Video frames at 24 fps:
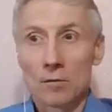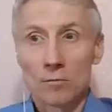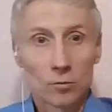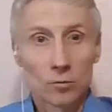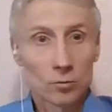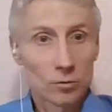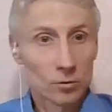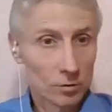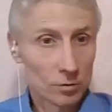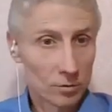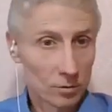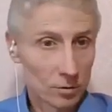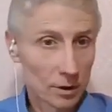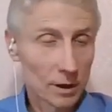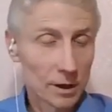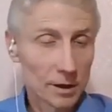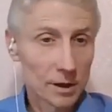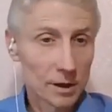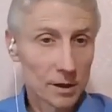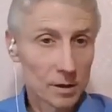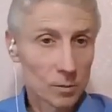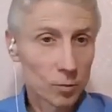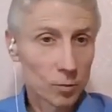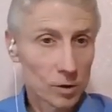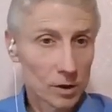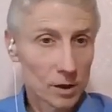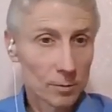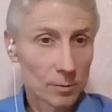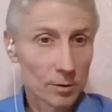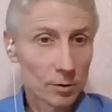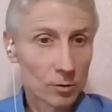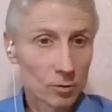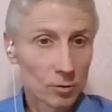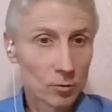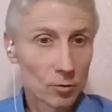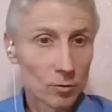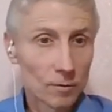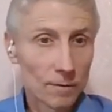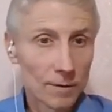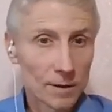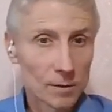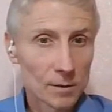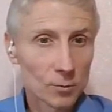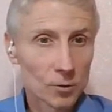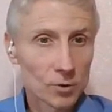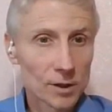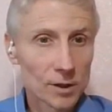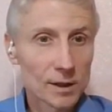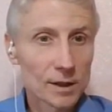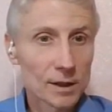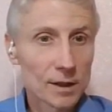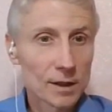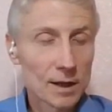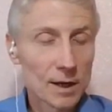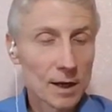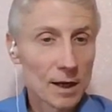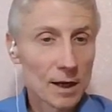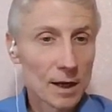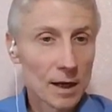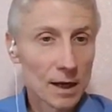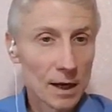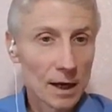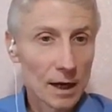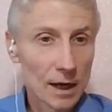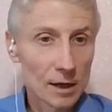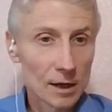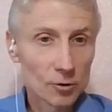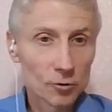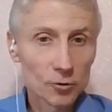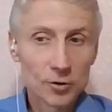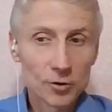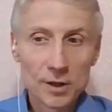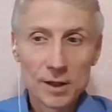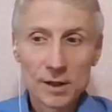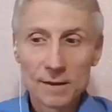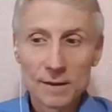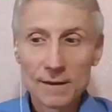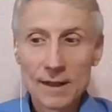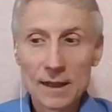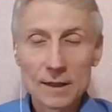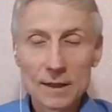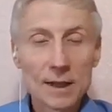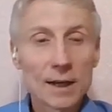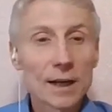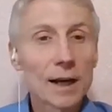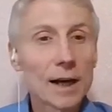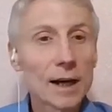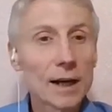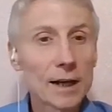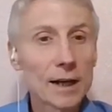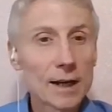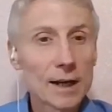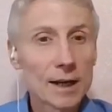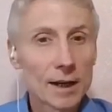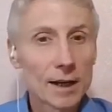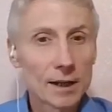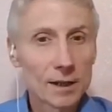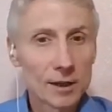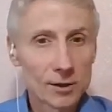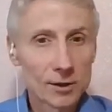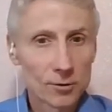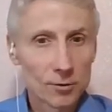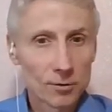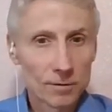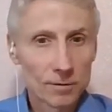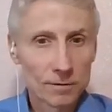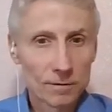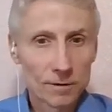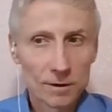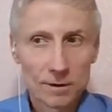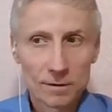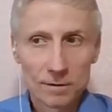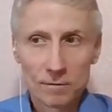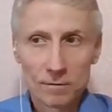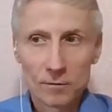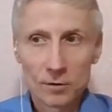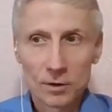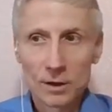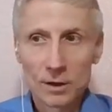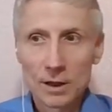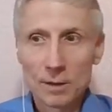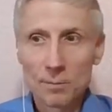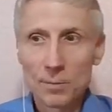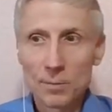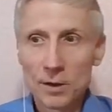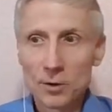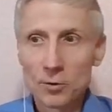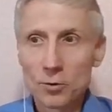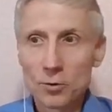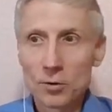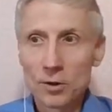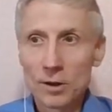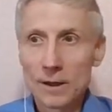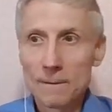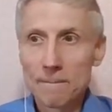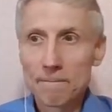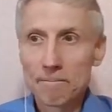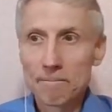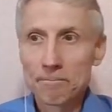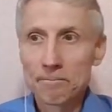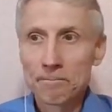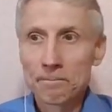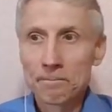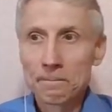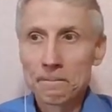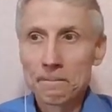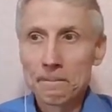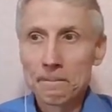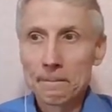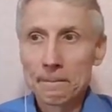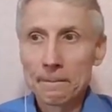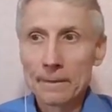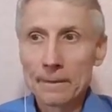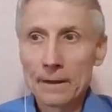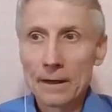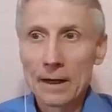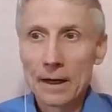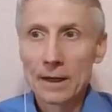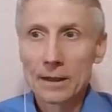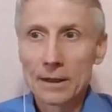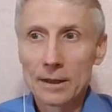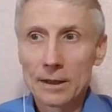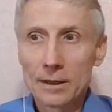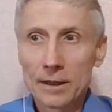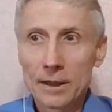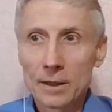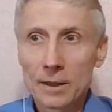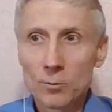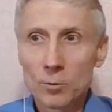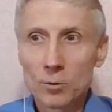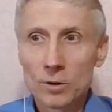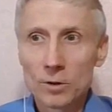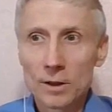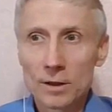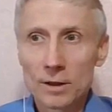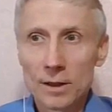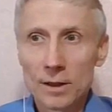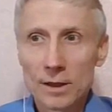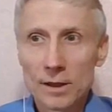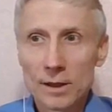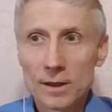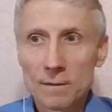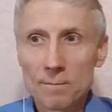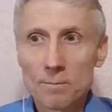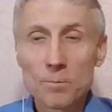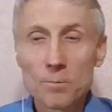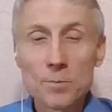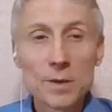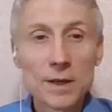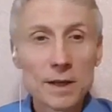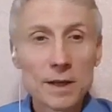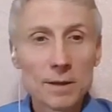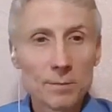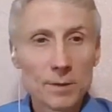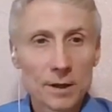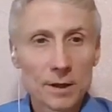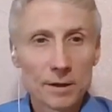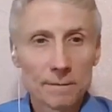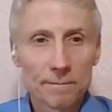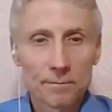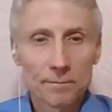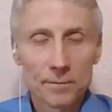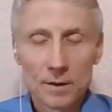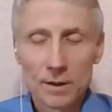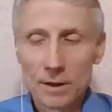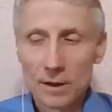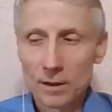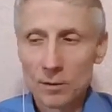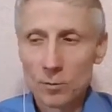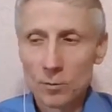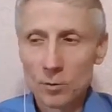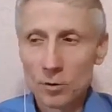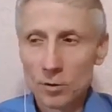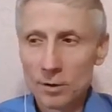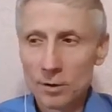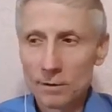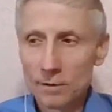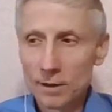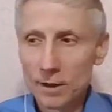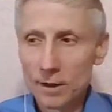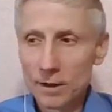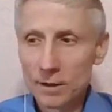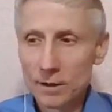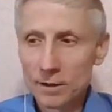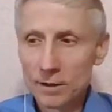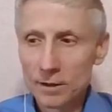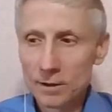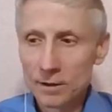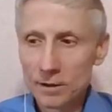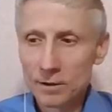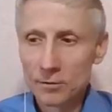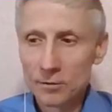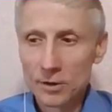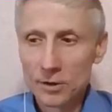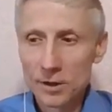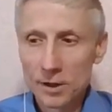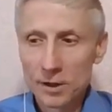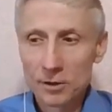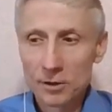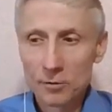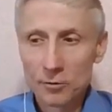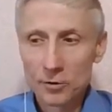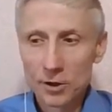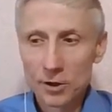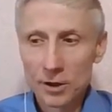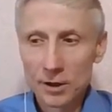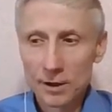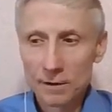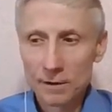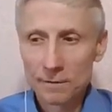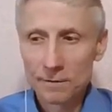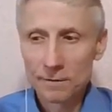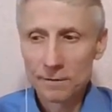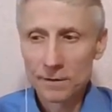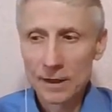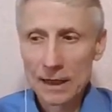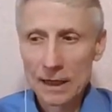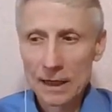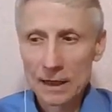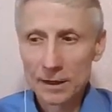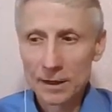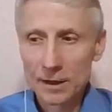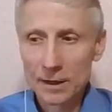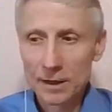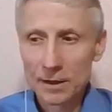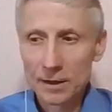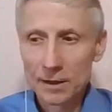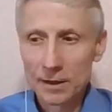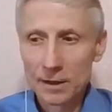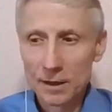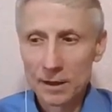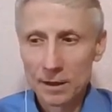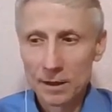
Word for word: вот, находить способ эту новую возможность осуществлять, реализовывать. Вот эта пятерка, она требует от нас перемен я люблю говорить, э, если у человека в карте,